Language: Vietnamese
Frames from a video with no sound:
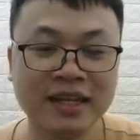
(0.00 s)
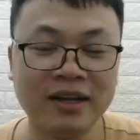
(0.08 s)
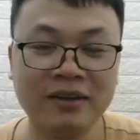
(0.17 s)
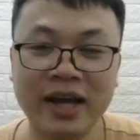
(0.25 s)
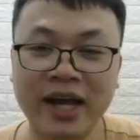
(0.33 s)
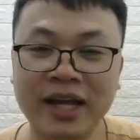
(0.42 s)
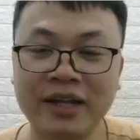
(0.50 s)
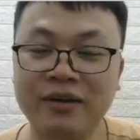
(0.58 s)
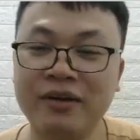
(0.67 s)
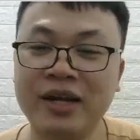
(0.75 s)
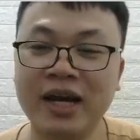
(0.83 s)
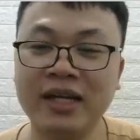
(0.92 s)
Ok,
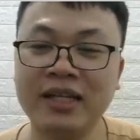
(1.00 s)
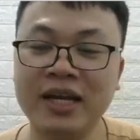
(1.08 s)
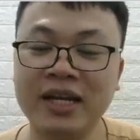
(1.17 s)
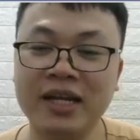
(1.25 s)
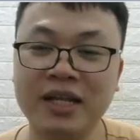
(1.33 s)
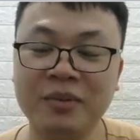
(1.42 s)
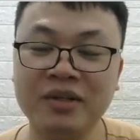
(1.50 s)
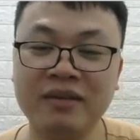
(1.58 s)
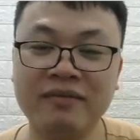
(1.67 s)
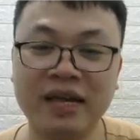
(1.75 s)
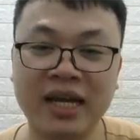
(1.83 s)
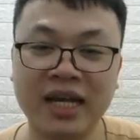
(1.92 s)
thôi đấy, tiện đây thấy một nhân
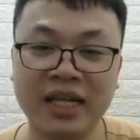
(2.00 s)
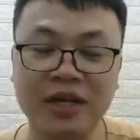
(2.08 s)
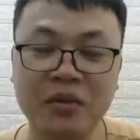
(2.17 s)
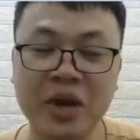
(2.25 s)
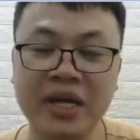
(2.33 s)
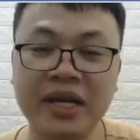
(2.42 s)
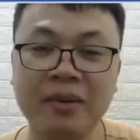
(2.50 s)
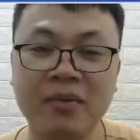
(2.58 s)
vật này thấy hoài niệm